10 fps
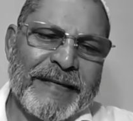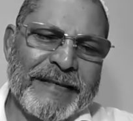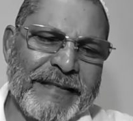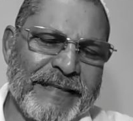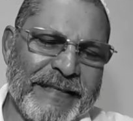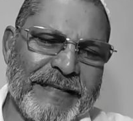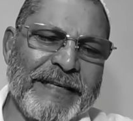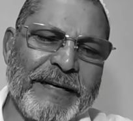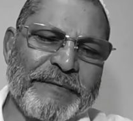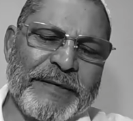देखिए
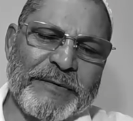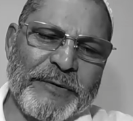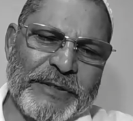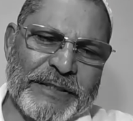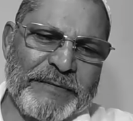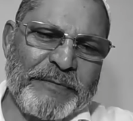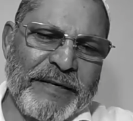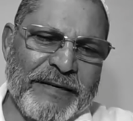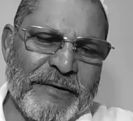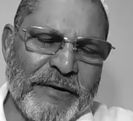आपका क्वेश्चन
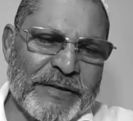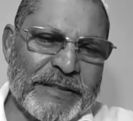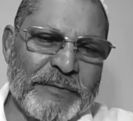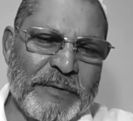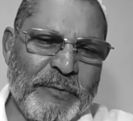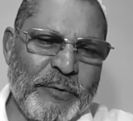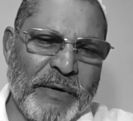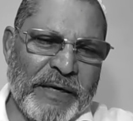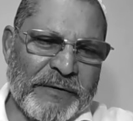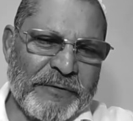मिलियन डॉलर से भी
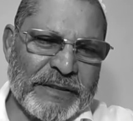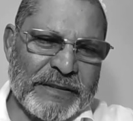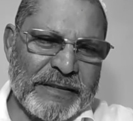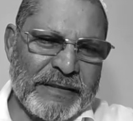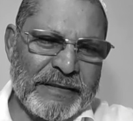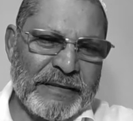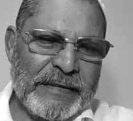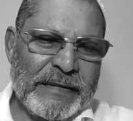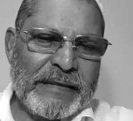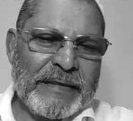बड़ा क्वेश्चन है
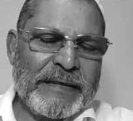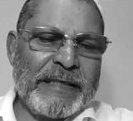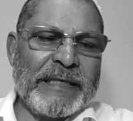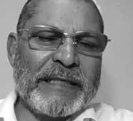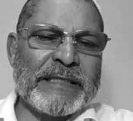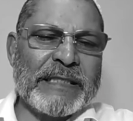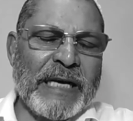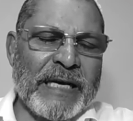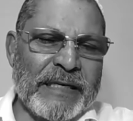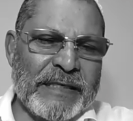ये
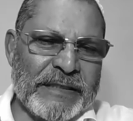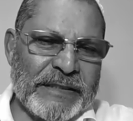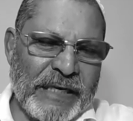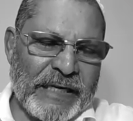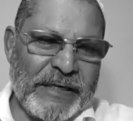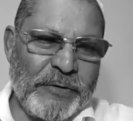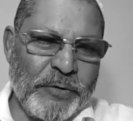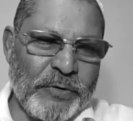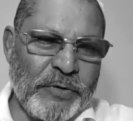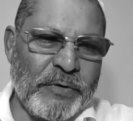सारे के सारे
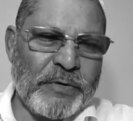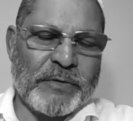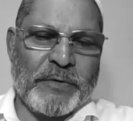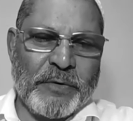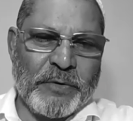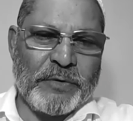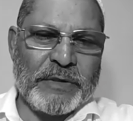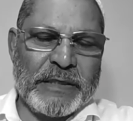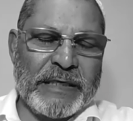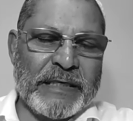लोगों को
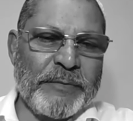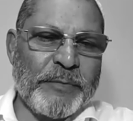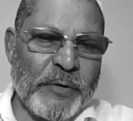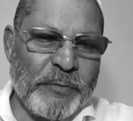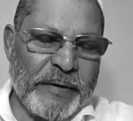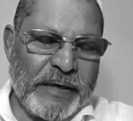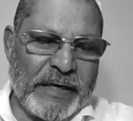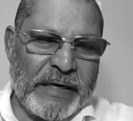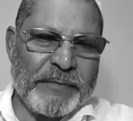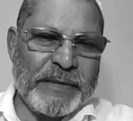इनके
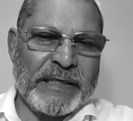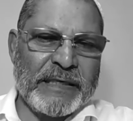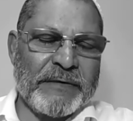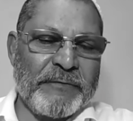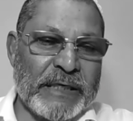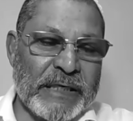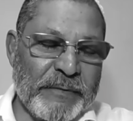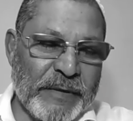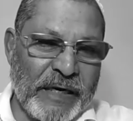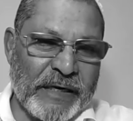प्रोपगंडा में इनके
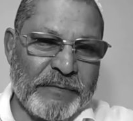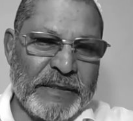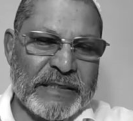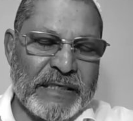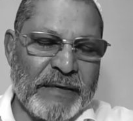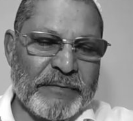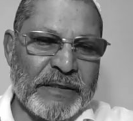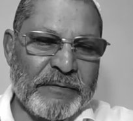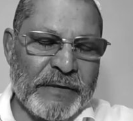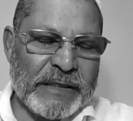विक्टिम कार्ड में इस्लाम
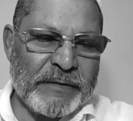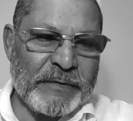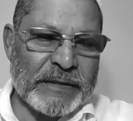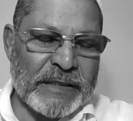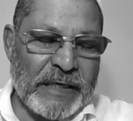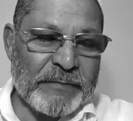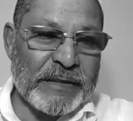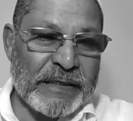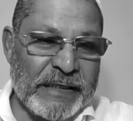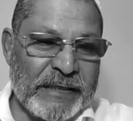के विक्टिम इस्लाम
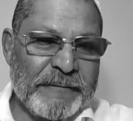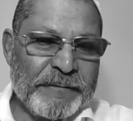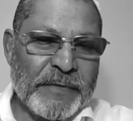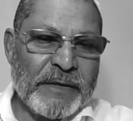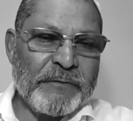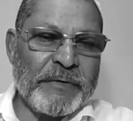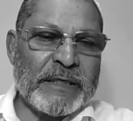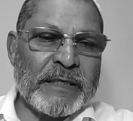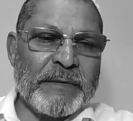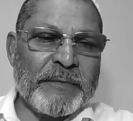के
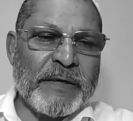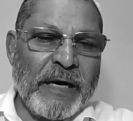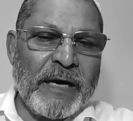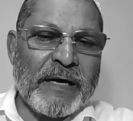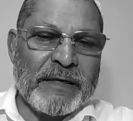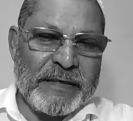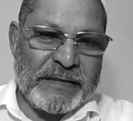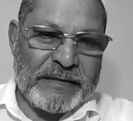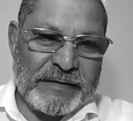विक्टिम कार्ड ने